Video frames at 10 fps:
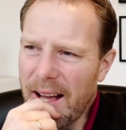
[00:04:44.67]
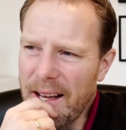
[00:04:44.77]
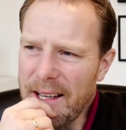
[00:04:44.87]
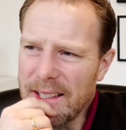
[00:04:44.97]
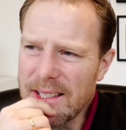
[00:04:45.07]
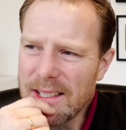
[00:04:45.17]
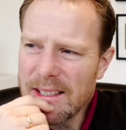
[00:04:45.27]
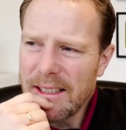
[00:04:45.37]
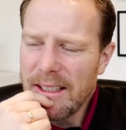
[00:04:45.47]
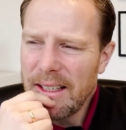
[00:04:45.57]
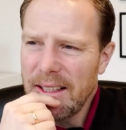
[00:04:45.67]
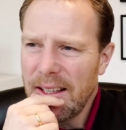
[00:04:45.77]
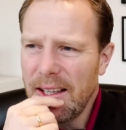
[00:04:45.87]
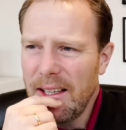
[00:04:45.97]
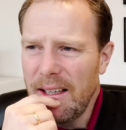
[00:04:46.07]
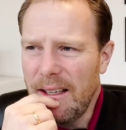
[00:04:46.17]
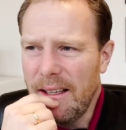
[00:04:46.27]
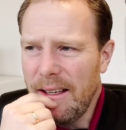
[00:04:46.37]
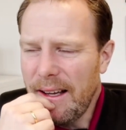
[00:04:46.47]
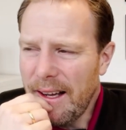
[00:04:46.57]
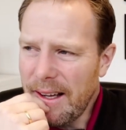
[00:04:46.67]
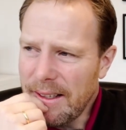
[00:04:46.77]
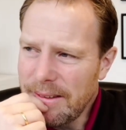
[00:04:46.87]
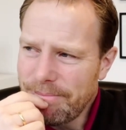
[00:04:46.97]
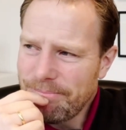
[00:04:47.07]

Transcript: als, ja,